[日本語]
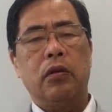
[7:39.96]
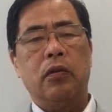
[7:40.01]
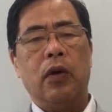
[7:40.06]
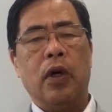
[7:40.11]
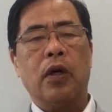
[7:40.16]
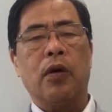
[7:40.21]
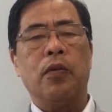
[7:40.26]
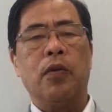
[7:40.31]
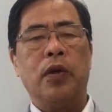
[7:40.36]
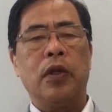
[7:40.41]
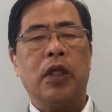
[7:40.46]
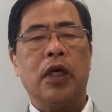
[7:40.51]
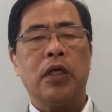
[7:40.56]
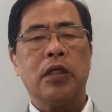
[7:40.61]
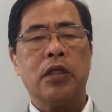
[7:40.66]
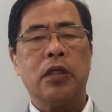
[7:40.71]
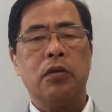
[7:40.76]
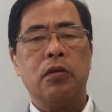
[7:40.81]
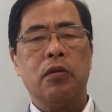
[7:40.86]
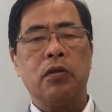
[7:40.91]
若者に
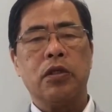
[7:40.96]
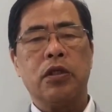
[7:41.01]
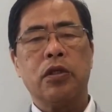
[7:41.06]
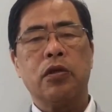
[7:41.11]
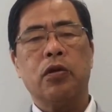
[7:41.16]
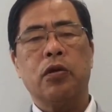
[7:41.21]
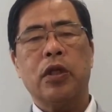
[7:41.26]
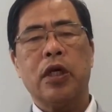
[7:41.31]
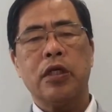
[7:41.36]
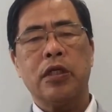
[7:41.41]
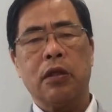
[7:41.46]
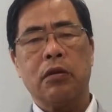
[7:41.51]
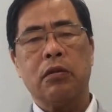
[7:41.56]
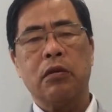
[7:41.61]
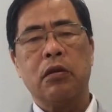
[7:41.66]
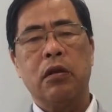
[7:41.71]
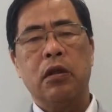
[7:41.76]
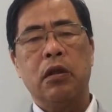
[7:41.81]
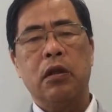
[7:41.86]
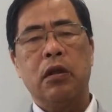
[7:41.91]
対しての失業対策、
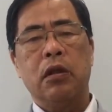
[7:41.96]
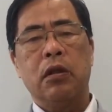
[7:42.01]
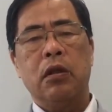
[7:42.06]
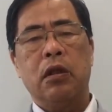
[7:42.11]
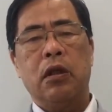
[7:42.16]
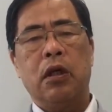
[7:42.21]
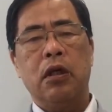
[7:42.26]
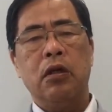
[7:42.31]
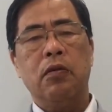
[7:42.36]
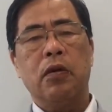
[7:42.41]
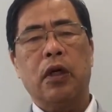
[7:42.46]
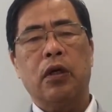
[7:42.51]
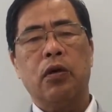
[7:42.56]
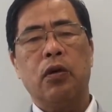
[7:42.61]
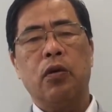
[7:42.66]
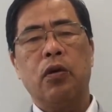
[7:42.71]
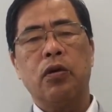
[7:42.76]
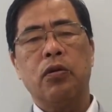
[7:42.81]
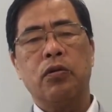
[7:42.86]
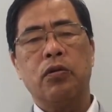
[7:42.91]
あるいは
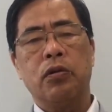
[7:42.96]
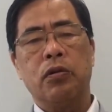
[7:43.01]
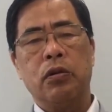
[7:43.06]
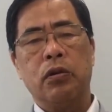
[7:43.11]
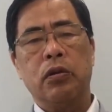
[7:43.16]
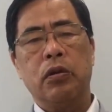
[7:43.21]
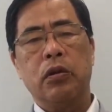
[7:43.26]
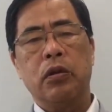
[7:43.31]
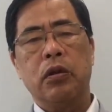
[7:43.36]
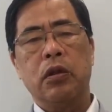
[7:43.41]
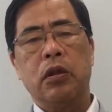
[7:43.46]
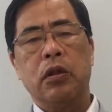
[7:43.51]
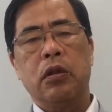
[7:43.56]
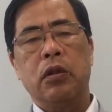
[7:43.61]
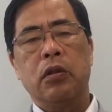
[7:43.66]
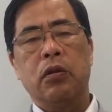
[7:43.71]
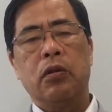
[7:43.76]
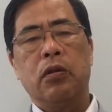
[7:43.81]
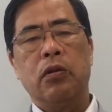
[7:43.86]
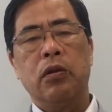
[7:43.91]
教育、こ
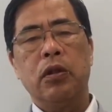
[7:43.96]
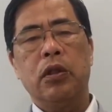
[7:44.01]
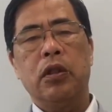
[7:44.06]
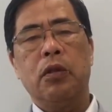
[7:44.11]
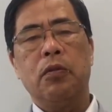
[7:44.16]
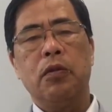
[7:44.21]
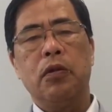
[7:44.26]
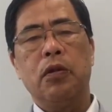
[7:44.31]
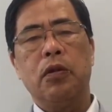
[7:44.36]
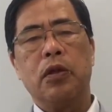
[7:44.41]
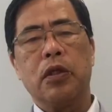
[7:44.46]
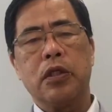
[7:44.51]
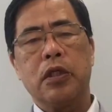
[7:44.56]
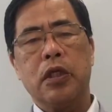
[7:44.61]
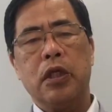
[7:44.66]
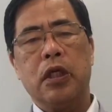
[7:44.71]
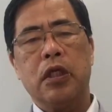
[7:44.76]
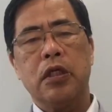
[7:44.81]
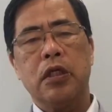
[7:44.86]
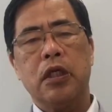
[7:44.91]
ういったものをで
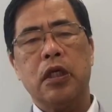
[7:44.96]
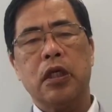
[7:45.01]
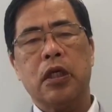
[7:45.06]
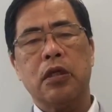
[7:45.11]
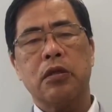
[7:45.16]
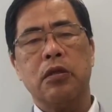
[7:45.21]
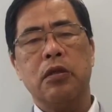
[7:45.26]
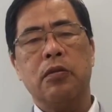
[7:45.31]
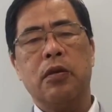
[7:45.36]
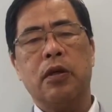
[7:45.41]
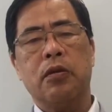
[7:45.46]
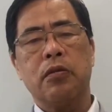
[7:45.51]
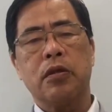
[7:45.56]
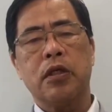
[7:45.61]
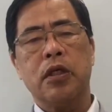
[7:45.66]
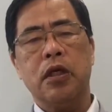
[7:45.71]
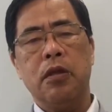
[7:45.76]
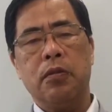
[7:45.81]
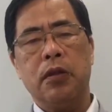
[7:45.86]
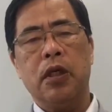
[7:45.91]
すね、生活インフラの
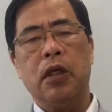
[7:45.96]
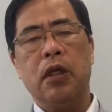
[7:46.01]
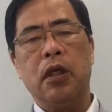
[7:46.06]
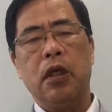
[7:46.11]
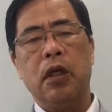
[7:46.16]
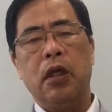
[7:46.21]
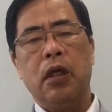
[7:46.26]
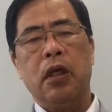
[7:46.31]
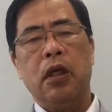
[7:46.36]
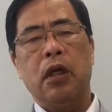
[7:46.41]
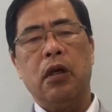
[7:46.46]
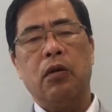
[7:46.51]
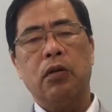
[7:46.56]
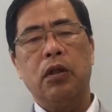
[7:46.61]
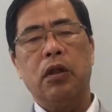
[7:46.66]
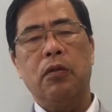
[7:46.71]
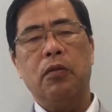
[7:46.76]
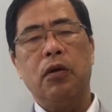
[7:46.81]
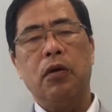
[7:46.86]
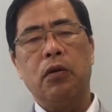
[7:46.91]
整備、こう
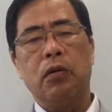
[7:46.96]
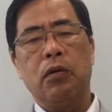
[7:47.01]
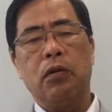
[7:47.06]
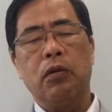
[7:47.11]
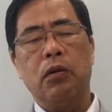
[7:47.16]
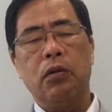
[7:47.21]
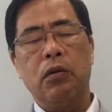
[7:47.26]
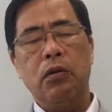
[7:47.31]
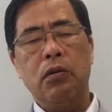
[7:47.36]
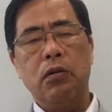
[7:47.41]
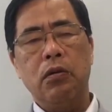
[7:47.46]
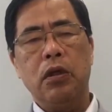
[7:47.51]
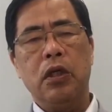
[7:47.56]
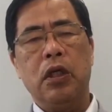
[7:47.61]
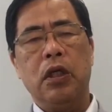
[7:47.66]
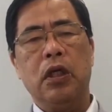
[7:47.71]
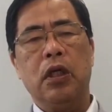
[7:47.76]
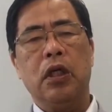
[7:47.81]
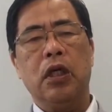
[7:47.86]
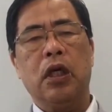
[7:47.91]
いったものをどのよう
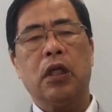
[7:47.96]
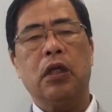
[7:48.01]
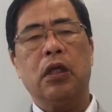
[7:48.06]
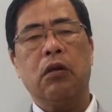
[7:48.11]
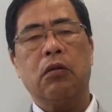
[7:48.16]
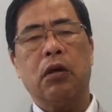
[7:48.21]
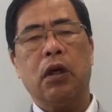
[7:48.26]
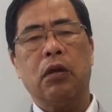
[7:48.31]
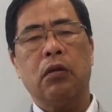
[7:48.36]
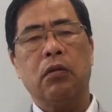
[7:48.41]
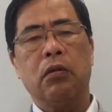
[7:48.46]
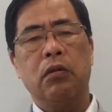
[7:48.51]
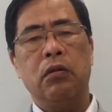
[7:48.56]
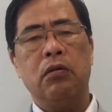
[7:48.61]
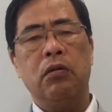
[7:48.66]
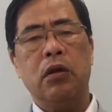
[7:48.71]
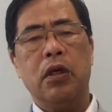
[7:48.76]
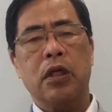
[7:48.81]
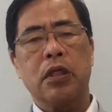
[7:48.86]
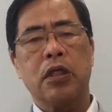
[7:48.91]
にやっていくかと
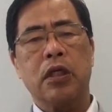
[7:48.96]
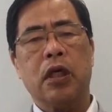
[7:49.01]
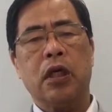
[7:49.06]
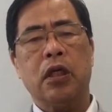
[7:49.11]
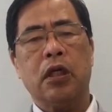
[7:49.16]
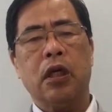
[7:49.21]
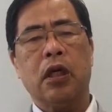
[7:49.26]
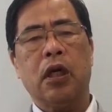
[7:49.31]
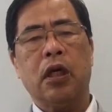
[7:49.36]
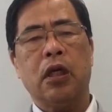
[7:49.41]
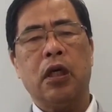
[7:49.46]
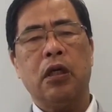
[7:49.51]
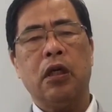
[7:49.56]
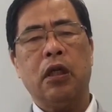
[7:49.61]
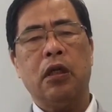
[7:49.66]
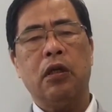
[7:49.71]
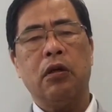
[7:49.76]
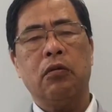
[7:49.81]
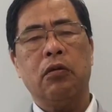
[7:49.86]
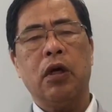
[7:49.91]
いうのが世界的課題に
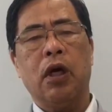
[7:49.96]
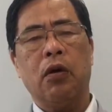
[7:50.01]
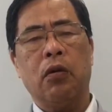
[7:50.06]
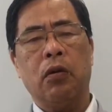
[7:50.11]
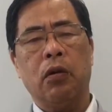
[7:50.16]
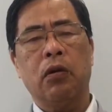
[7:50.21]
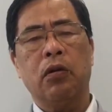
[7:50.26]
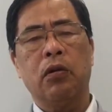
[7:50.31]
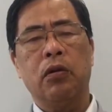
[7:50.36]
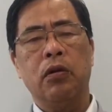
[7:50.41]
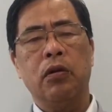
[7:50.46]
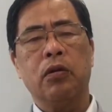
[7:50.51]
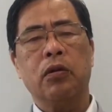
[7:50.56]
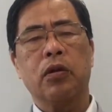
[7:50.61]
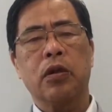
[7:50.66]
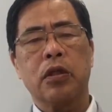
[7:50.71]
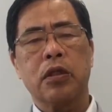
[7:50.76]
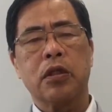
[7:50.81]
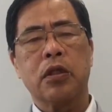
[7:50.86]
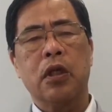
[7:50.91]
なっていくであろうという
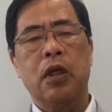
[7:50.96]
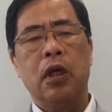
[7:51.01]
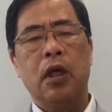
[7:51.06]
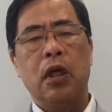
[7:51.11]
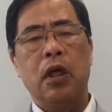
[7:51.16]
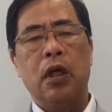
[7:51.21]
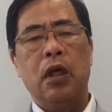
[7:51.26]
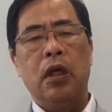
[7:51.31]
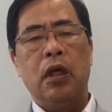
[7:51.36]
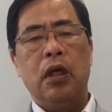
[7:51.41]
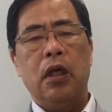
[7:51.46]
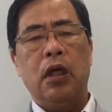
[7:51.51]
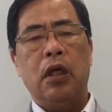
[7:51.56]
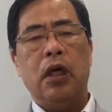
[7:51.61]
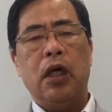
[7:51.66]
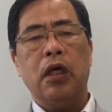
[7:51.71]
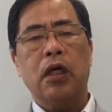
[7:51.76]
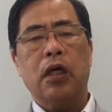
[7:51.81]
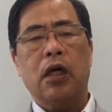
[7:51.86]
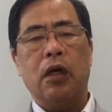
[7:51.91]
ことです。第
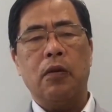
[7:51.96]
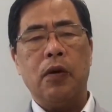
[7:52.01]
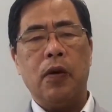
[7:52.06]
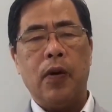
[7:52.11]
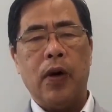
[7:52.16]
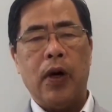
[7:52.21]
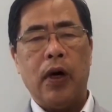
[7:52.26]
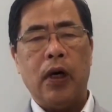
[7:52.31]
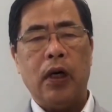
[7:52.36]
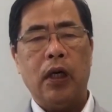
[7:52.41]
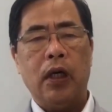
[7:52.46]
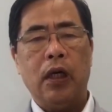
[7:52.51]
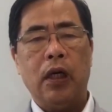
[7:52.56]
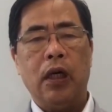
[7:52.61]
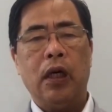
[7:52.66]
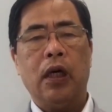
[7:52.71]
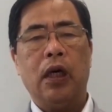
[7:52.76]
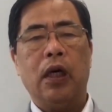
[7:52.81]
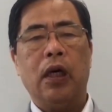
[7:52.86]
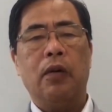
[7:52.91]
1回目
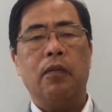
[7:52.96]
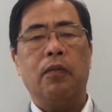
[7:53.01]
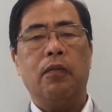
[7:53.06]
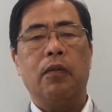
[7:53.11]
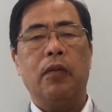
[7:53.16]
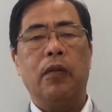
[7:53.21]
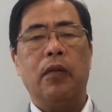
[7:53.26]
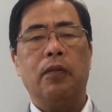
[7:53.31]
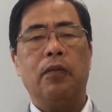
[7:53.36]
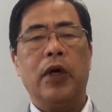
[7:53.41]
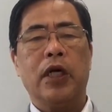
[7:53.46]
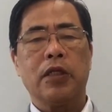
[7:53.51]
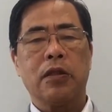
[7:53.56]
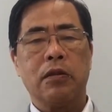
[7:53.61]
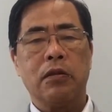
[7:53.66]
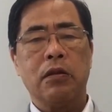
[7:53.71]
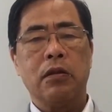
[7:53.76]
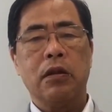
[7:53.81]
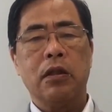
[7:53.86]
は、まず、